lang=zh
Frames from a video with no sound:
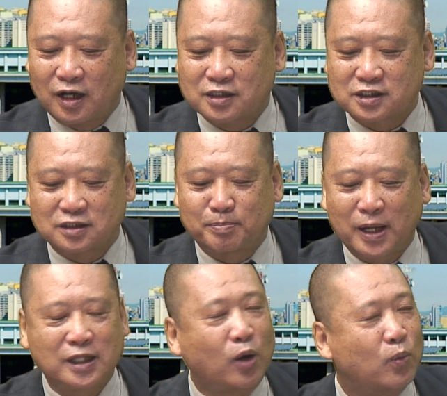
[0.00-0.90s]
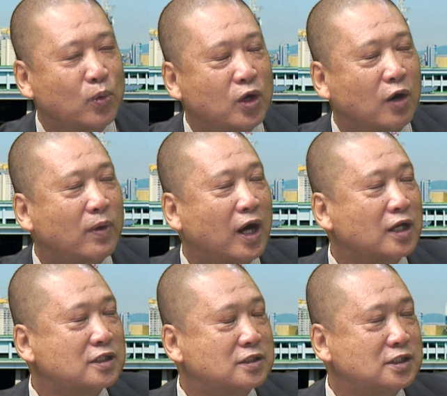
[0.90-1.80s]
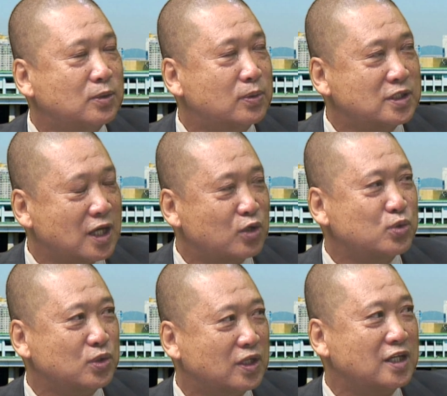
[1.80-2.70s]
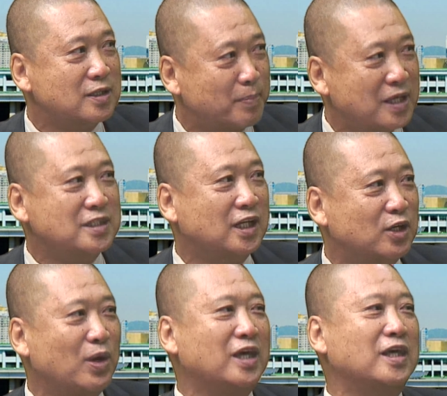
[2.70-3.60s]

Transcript: 使半岛无核化进入僵局的一些背景和原